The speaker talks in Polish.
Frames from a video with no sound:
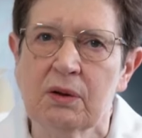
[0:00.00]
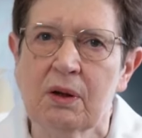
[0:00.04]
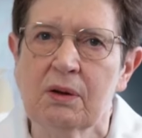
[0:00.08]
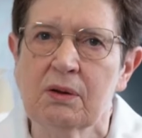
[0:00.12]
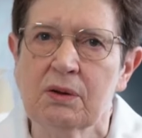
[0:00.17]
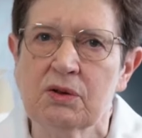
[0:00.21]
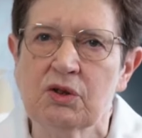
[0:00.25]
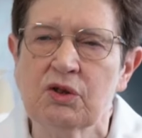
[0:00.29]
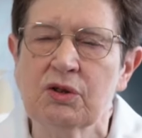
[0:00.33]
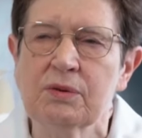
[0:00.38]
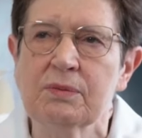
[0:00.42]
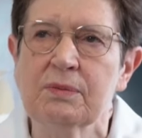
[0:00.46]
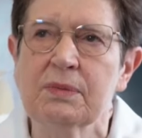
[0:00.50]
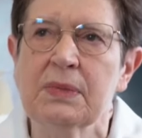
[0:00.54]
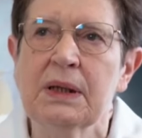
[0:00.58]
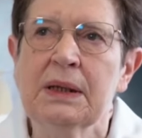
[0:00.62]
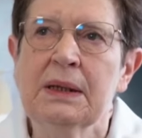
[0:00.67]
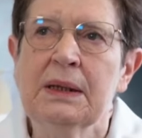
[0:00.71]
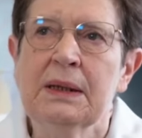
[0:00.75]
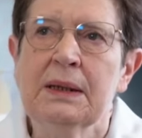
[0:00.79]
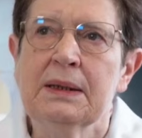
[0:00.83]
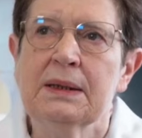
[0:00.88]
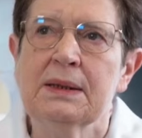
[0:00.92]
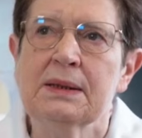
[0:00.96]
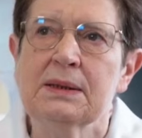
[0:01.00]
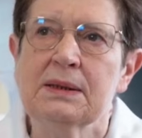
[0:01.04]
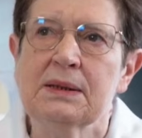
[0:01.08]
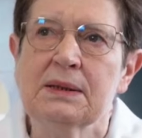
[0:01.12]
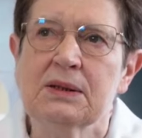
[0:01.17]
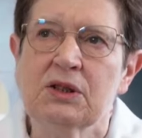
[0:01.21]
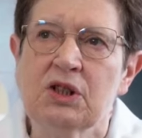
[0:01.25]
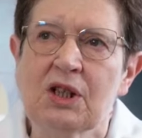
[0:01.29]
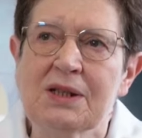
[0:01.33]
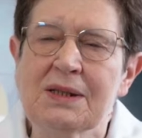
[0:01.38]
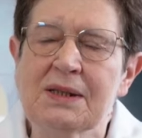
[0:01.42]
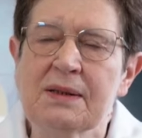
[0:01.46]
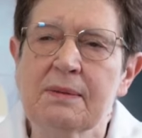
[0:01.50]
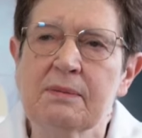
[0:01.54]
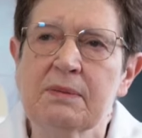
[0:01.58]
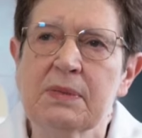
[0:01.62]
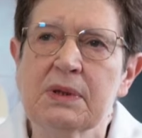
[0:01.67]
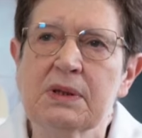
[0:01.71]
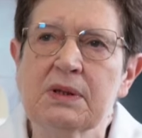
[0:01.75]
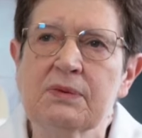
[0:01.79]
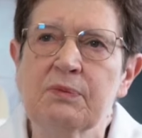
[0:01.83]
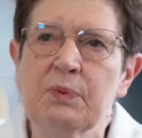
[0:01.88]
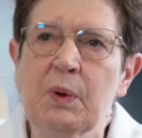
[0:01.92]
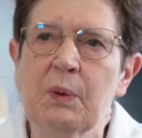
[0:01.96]
o czym jest
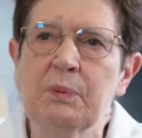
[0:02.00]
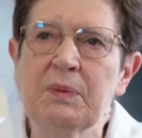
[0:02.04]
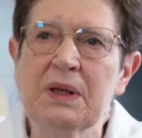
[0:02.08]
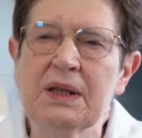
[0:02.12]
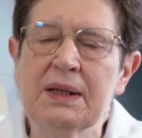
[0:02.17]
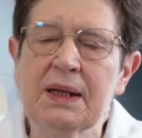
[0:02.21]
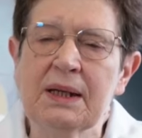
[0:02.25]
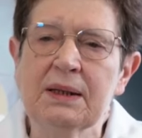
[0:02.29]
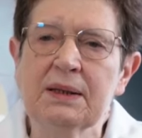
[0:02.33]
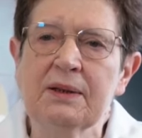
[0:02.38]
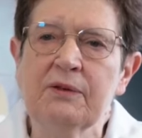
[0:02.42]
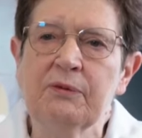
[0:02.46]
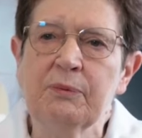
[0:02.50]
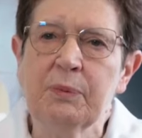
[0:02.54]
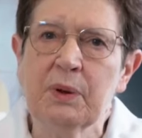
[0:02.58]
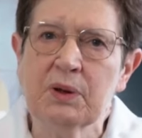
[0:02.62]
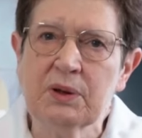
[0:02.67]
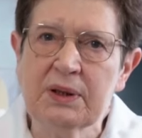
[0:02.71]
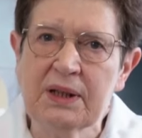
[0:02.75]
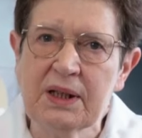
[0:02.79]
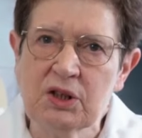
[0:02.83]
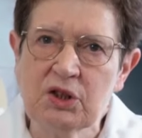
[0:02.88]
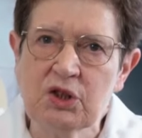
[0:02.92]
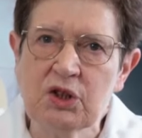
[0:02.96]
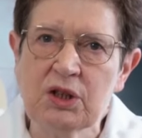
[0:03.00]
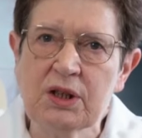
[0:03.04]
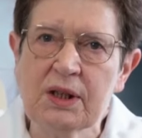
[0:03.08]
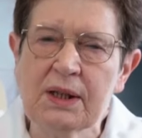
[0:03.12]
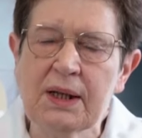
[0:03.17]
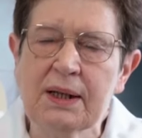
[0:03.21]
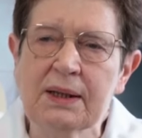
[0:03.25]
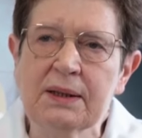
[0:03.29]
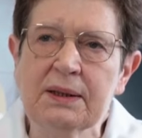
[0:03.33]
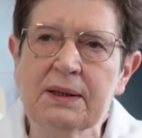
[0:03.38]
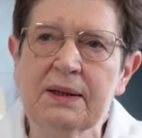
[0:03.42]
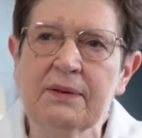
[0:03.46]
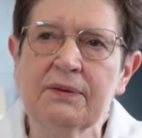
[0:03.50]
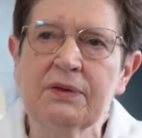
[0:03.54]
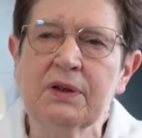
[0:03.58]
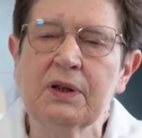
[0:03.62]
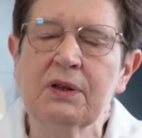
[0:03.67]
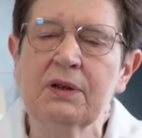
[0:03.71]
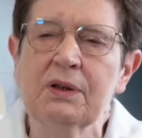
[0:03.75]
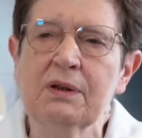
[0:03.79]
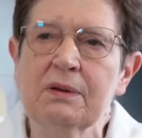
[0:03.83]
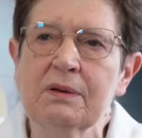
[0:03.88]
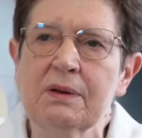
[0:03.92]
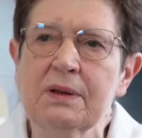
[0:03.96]
czasem wspominane w podręcznikach
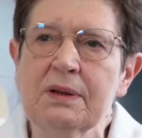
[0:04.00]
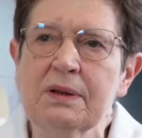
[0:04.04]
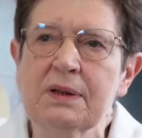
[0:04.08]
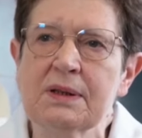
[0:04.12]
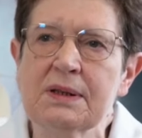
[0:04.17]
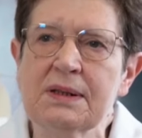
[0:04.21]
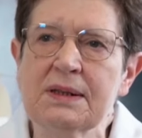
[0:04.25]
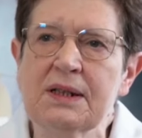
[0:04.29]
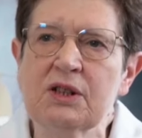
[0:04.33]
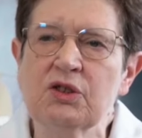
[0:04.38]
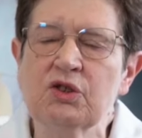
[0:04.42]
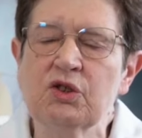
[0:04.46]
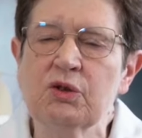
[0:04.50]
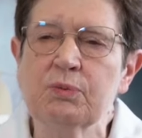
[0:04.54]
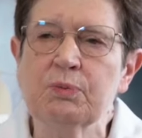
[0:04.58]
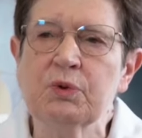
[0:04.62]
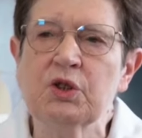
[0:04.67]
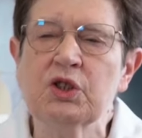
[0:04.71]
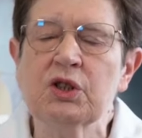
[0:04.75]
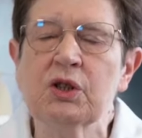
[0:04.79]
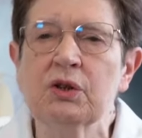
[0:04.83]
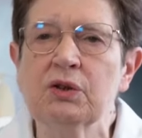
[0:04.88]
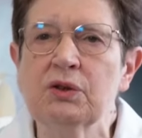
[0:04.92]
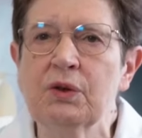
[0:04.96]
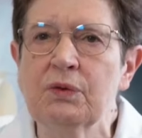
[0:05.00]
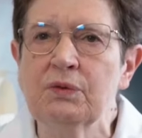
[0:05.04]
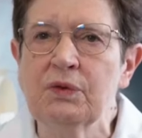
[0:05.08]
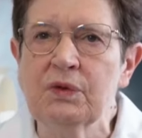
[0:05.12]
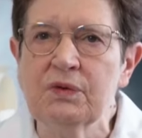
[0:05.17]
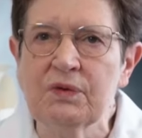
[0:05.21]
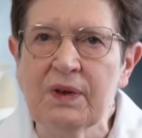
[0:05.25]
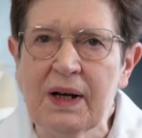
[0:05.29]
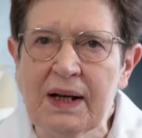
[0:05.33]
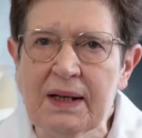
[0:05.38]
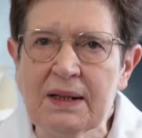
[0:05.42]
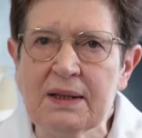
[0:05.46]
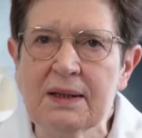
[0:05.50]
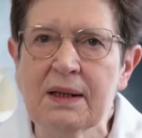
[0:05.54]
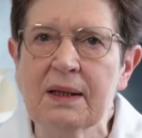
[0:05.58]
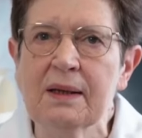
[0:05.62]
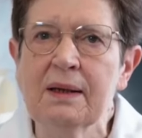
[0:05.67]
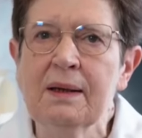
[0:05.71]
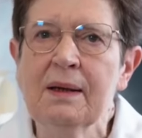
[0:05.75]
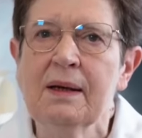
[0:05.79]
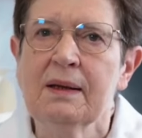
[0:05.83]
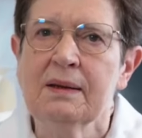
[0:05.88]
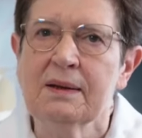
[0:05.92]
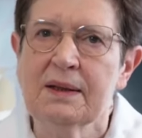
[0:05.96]
nefrologii, to znaczy przygotowywanie
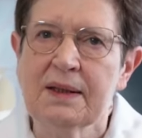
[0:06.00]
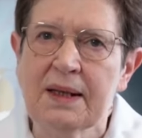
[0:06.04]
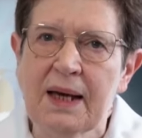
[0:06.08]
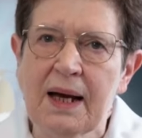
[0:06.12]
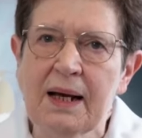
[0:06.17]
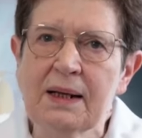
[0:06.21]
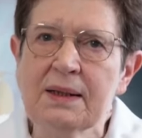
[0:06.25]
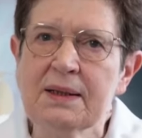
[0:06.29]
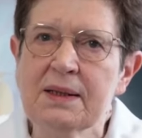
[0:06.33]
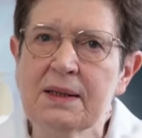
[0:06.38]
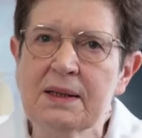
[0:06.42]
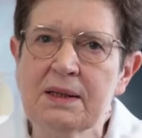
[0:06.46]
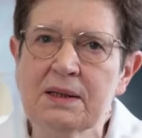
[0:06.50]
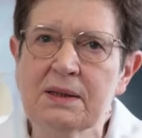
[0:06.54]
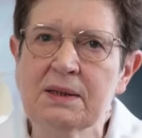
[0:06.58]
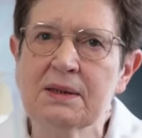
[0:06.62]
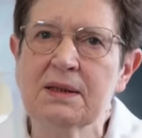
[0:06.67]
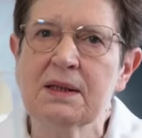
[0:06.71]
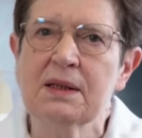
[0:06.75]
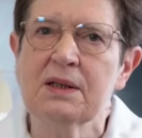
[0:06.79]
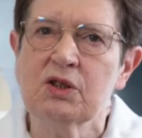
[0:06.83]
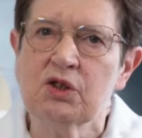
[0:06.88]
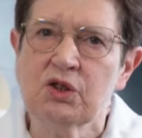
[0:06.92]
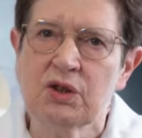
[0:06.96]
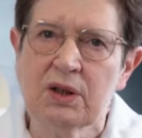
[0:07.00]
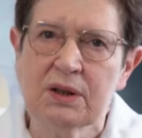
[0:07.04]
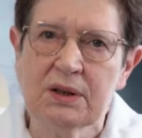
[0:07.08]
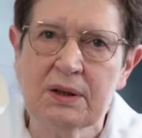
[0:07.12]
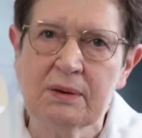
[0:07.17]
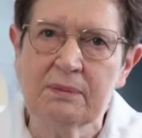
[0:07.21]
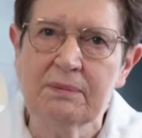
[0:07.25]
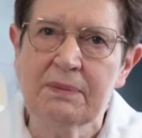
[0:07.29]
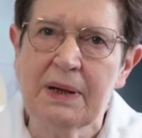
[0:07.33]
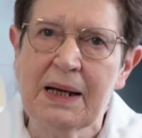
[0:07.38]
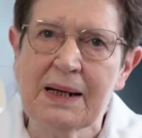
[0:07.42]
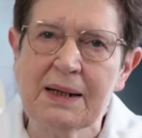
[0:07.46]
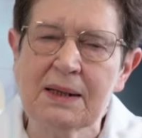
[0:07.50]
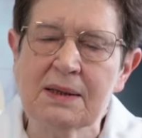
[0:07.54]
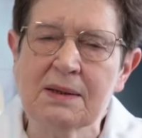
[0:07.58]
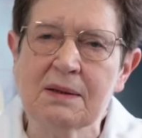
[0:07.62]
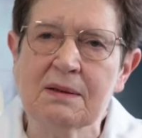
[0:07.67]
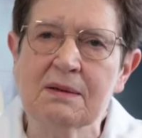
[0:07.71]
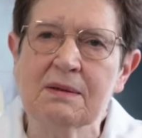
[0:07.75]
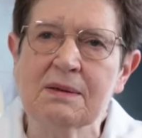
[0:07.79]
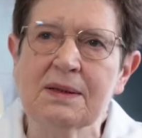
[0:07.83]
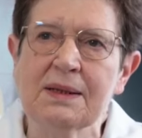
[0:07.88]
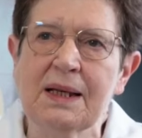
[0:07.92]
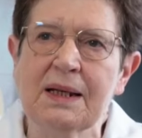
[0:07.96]
dializ jeszcze tam
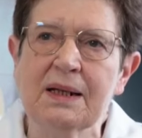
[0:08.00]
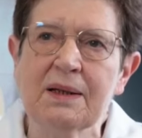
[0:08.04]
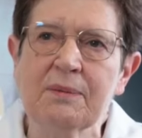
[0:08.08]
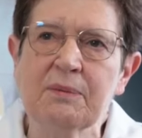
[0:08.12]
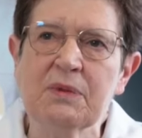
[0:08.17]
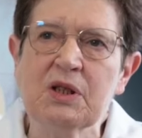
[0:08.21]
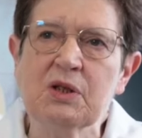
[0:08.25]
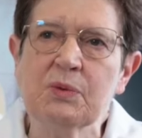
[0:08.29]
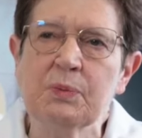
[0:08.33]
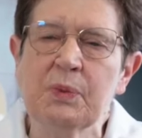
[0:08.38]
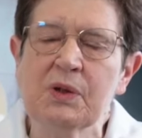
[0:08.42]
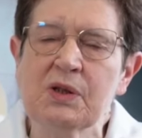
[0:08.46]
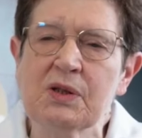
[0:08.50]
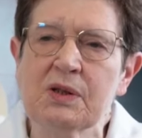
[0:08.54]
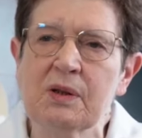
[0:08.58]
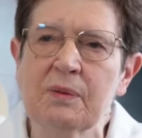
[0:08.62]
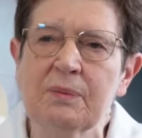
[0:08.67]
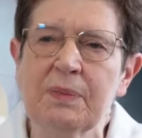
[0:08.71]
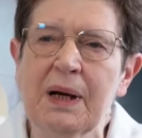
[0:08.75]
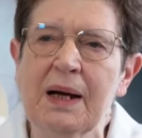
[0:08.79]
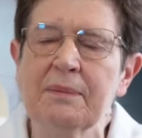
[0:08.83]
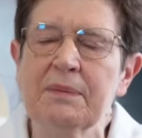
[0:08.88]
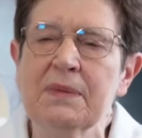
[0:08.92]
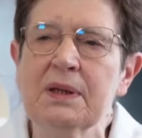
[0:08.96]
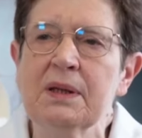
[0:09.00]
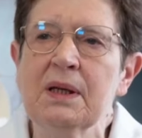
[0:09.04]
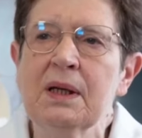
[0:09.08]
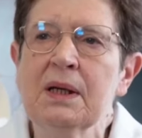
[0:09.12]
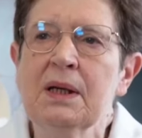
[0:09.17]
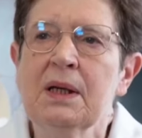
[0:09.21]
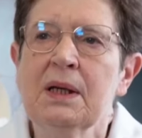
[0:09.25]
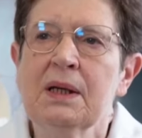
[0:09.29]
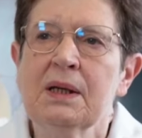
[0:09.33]
bardzo starymi sposobami,